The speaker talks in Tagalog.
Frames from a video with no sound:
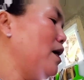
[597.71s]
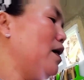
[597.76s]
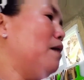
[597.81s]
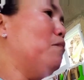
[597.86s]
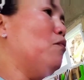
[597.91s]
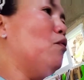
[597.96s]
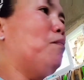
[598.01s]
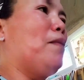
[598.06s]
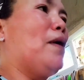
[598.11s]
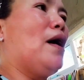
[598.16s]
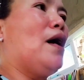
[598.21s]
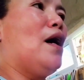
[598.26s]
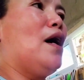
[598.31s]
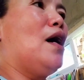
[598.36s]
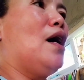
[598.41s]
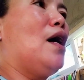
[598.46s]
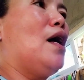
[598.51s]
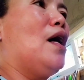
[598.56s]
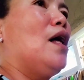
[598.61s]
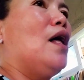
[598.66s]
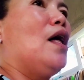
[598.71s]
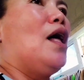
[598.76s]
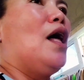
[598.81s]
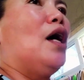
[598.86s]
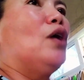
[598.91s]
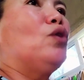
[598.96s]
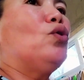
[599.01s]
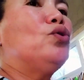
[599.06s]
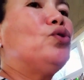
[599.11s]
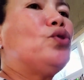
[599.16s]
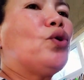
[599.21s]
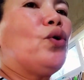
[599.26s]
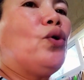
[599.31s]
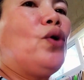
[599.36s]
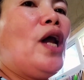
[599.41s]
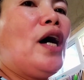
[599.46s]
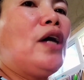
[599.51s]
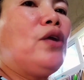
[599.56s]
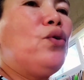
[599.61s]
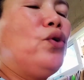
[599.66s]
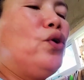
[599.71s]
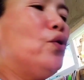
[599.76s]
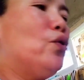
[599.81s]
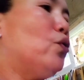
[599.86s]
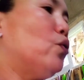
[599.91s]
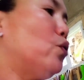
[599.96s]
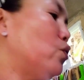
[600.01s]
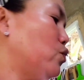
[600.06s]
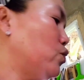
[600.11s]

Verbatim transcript: mo pa kontrolado yung